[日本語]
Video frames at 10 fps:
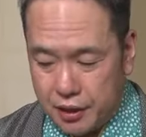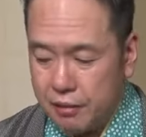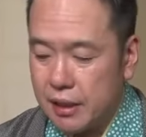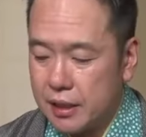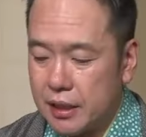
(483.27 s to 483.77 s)

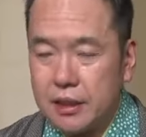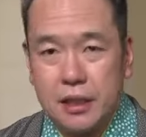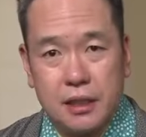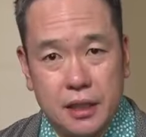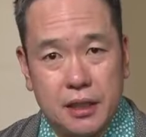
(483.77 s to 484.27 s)
g 1戦
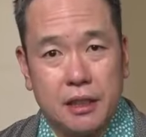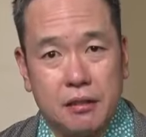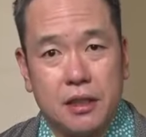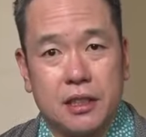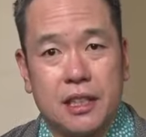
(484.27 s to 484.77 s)
線に出て
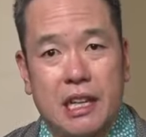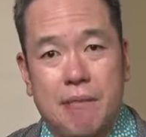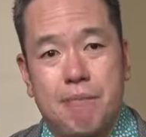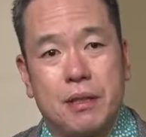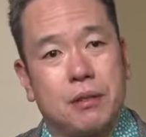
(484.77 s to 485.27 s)
るんですが
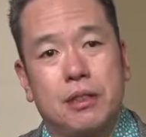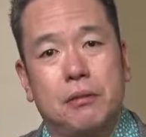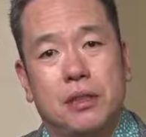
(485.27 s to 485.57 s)
やっぱそれで